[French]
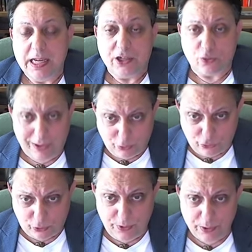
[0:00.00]
Je crois
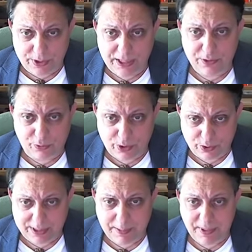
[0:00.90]
qu'aujourd'hui aussi, il faut
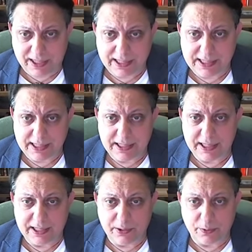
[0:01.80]
se séparer des
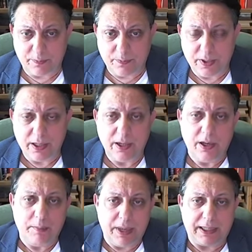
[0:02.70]
idées euh,
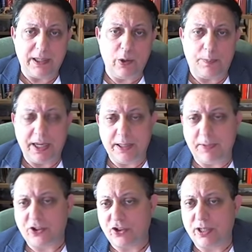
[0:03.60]
Marine Le Pen,
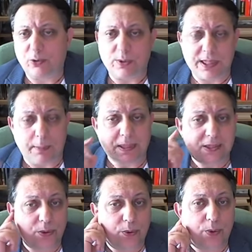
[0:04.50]
machin, tout ça,
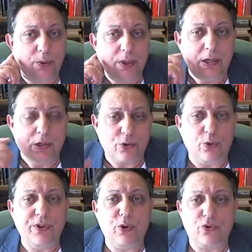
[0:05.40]
parce que ce
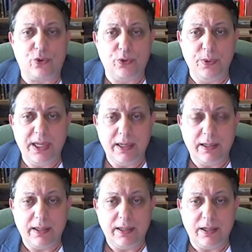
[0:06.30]
qu'on vit aujourd'hui,
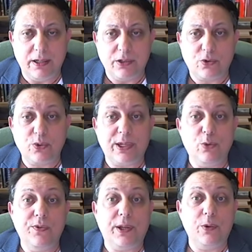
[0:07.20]
sous un
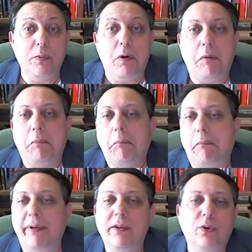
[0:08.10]
gouvernement
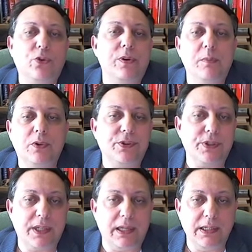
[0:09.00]
éventuellement
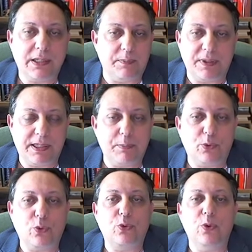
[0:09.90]
socialiste, mais c'est
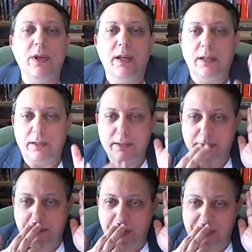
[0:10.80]
plutôt du
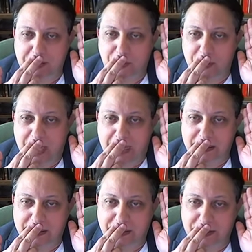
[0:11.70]

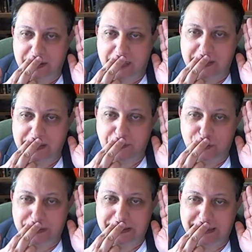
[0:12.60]

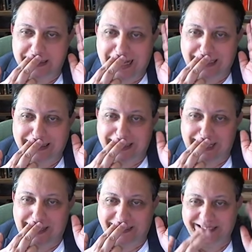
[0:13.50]
national-socialismus, ah,
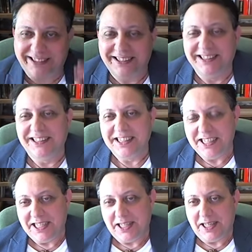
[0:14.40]
clair
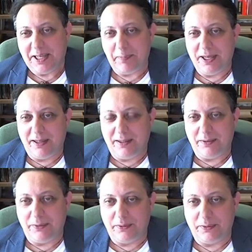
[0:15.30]
Eh
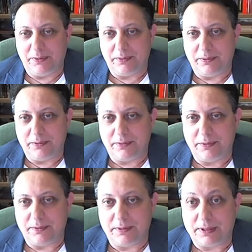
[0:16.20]
bien,
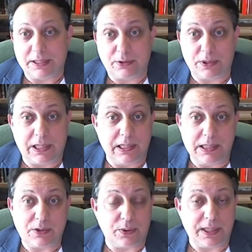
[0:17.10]
euh, ces
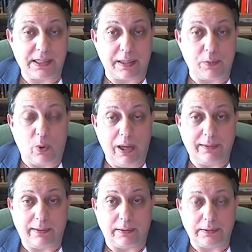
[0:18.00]
socialistes sont d'extrême
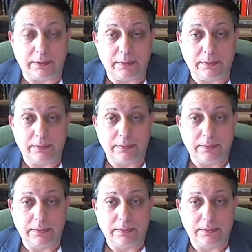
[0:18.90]
droite, hein.
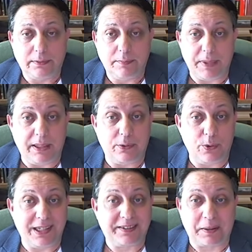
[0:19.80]
mais
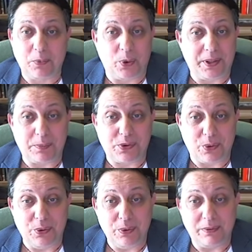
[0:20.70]
d'une extrême droite
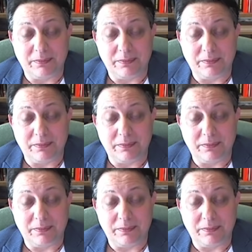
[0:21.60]
absolue.